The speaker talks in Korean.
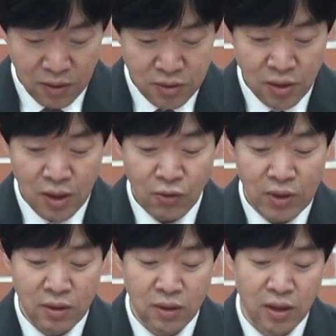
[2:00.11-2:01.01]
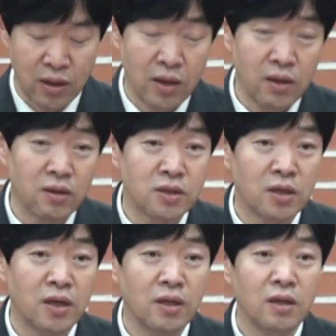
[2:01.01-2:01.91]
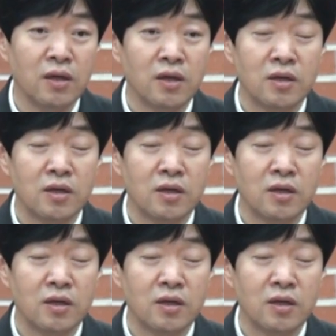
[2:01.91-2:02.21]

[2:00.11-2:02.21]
서기관들의 여전한